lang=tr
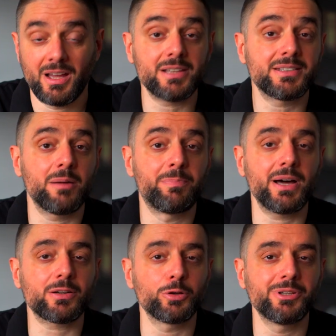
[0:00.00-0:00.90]
Hatta
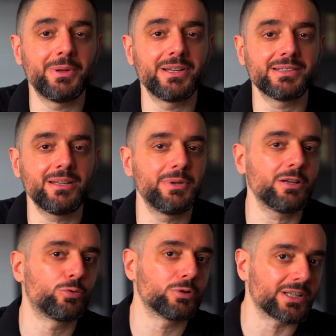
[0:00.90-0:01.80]
park ödemelerinde
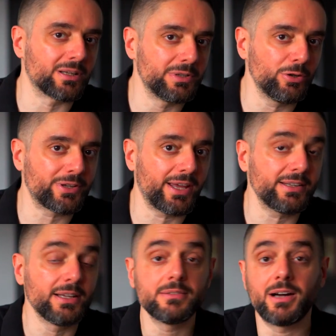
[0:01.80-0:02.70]
bile
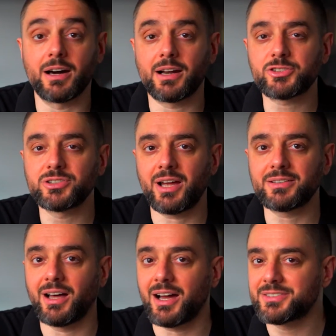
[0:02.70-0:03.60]
kullanabiliyorken
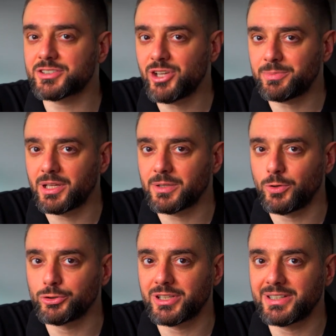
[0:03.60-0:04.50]
Araçlar da artık cep
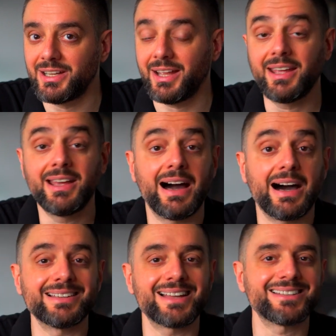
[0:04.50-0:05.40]
telefonları ile
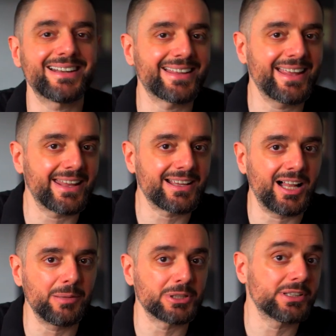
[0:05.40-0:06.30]
anahtara gerek
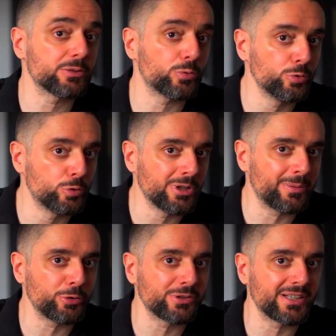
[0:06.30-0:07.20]
kalmadan
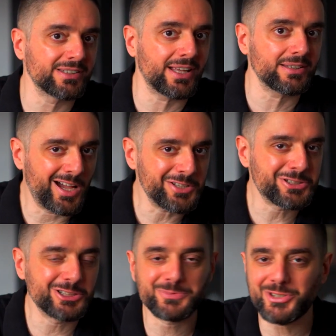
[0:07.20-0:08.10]
uygulama üzerinden
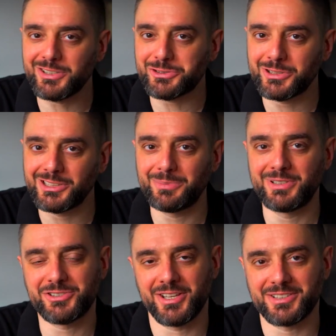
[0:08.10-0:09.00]
açılıp
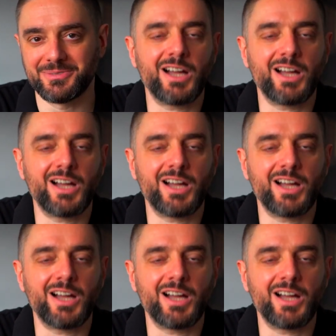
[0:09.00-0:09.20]
çalıştırılabilecek.